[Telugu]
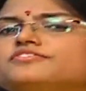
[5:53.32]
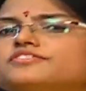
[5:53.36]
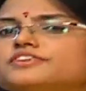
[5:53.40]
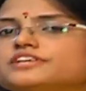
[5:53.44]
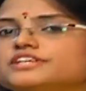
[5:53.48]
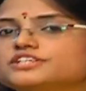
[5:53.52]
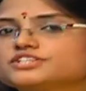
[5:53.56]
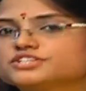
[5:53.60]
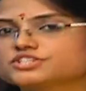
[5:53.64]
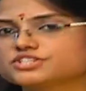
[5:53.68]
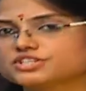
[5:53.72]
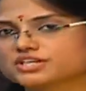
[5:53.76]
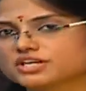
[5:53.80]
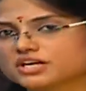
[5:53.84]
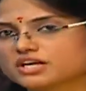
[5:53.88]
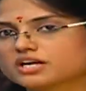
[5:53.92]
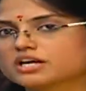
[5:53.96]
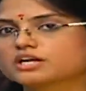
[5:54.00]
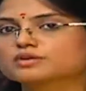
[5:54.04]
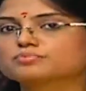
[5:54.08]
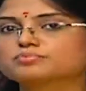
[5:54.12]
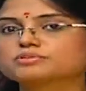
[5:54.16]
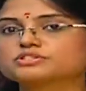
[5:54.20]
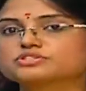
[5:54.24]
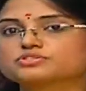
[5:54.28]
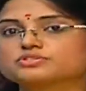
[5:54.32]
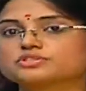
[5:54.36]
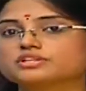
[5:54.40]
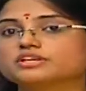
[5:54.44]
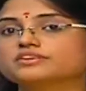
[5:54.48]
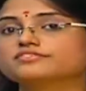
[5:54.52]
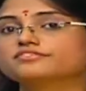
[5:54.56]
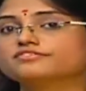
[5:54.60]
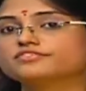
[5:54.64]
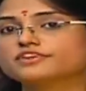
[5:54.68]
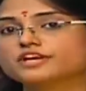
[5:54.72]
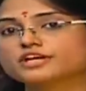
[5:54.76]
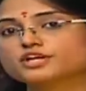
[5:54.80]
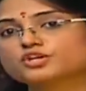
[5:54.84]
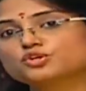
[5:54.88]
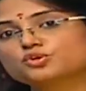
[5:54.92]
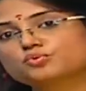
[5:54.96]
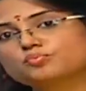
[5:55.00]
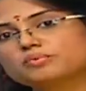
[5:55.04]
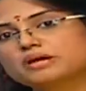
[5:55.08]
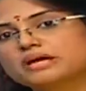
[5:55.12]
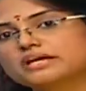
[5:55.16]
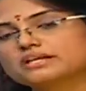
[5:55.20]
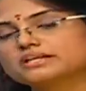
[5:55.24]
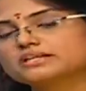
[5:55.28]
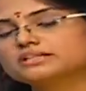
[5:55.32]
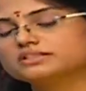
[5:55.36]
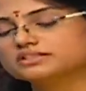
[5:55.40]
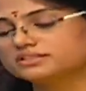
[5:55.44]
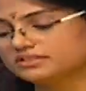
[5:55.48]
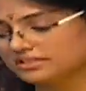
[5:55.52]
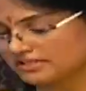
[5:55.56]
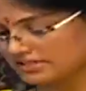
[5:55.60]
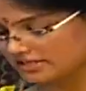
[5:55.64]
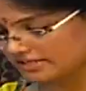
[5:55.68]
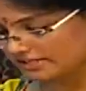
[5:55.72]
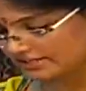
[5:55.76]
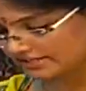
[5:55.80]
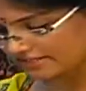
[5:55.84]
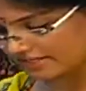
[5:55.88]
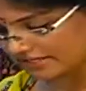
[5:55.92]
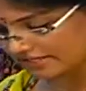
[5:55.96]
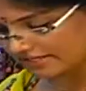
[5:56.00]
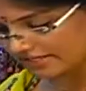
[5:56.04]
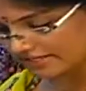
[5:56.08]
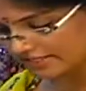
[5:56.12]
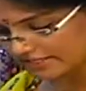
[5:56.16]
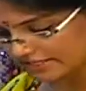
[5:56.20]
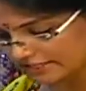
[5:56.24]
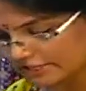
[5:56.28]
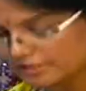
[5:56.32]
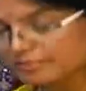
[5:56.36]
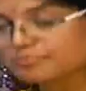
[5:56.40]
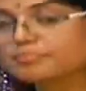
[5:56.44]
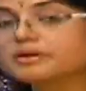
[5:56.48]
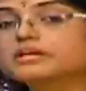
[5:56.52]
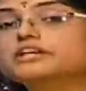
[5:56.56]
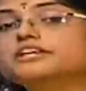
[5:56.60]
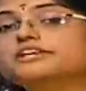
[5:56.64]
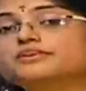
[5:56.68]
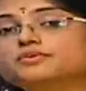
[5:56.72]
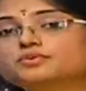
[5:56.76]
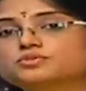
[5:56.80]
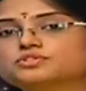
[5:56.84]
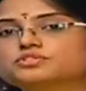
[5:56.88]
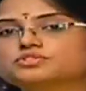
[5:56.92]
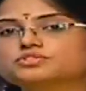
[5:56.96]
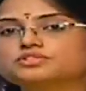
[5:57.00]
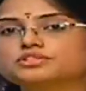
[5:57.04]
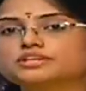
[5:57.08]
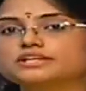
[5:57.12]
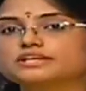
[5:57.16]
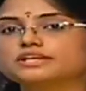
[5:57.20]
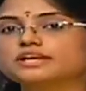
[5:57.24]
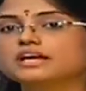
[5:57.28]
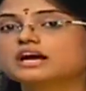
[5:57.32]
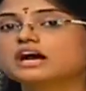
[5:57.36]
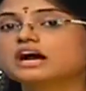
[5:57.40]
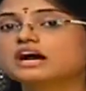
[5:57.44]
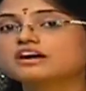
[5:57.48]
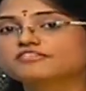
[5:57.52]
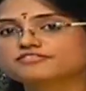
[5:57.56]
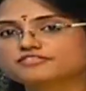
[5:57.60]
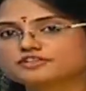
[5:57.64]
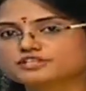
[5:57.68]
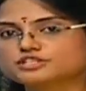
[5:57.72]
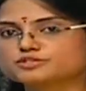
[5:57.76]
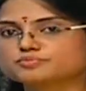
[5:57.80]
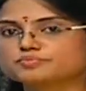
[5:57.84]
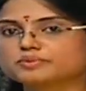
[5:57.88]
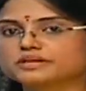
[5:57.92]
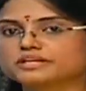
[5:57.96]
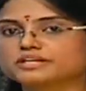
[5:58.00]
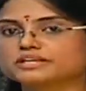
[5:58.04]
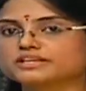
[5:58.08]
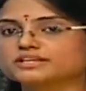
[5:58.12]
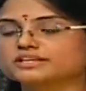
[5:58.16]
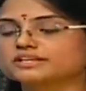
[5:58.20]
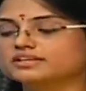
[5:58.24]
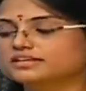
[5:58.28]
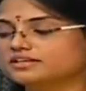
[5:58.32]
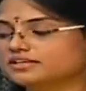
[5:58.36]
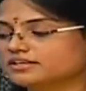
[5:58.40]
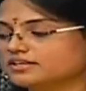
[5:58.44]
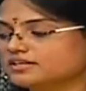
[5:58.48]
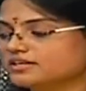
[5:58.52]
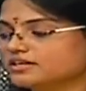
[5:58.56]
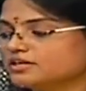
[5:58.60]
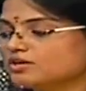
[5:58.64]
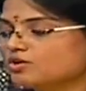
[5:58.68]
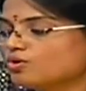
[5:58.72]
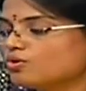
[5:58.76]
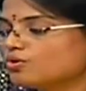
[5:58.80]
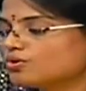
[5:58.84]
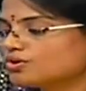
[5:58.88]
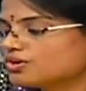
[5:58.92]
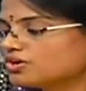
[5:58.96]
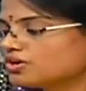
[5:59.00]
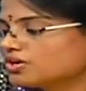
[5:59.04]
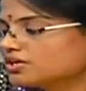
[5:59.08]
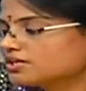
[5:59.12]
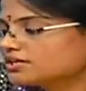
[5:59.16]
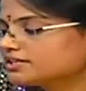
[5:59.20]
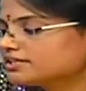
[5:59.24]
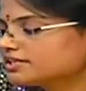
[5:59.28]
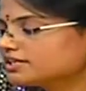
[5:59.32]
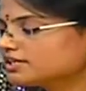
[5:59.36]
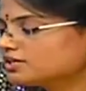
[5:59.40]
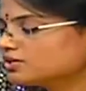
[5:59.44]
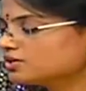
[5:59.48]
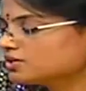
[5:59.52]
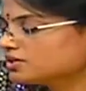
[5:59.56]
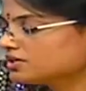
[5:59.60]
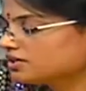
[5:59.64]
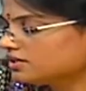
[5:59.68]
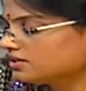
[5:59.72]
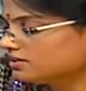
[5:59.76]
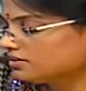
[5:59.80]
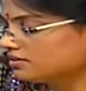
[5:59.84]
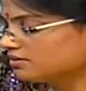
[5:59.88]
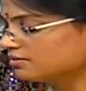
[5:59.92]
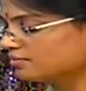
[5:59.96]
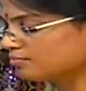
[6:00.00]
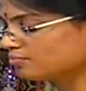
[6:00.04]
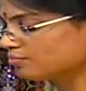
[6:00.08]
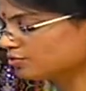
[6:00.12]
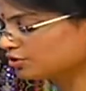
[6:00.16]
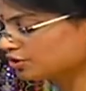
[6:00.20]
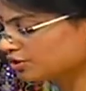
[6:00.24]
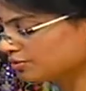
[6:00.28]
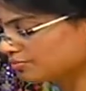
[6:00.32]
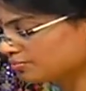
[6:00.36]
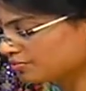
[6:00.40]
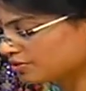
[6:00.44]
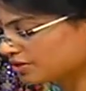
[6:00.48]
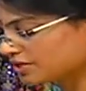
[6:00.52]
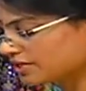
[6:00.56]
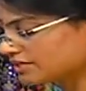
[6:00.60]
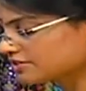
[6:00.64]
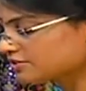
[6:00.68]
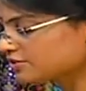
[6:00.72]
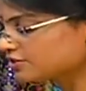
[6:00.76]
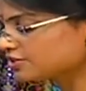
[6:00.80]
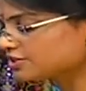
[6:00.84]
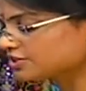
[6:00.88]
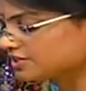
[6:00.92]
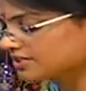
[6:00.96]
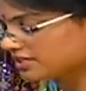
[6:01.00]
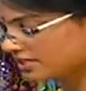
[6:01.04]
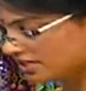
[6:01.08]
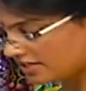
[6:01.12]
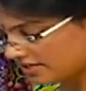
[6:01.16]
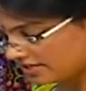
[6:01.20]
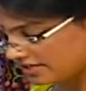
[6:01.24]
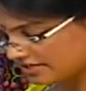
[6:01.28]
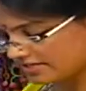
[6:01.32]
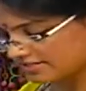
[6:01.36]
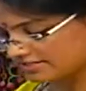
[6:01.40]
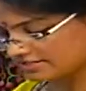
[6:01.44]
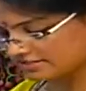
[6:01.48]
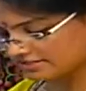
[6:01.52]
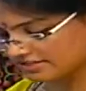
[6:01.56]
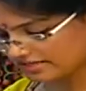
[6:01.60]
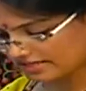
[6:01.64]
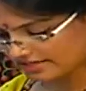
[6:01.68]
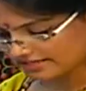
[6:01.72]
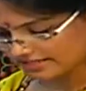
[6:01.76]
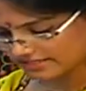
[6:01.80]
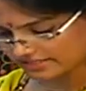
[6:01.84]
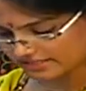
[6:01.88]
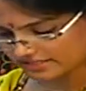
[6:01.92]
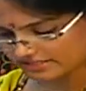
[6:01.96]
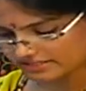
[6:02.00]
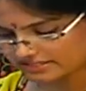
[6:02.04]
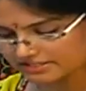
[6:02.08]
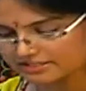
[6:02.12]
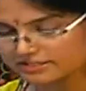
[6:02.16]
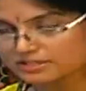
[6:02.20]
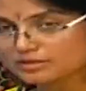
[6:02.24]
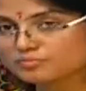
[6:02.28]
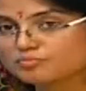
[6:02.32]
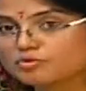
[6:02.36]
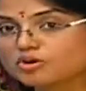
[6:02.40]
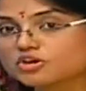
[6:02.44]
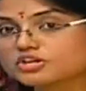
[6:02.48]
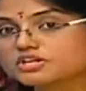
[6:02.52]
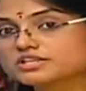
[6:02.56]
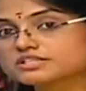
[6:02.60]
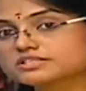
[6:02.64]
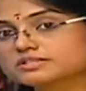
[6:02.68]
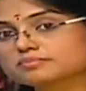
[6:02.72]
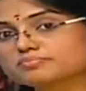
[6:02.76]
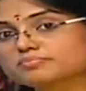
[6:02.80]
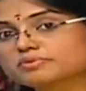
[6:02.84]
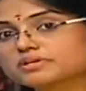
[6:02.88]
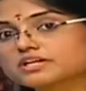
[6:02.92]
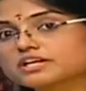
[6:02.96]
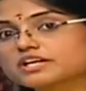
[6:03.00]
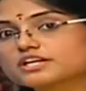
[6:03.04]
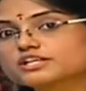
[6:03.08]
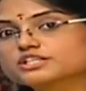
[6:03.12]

ఫినిష్డ్గా కనిపిస్తుంది ఫ్రంట్ టు బ్యాక్ దానికి కింద పట్టి వస్తుందండి హాఫ్ ఇంచ్ పట్టి ఓవరాల్గా దీని లుక్ మొత్తం బుటాస్ వచ్చింది కానీ కింద బార్డర్ సింపుల్గా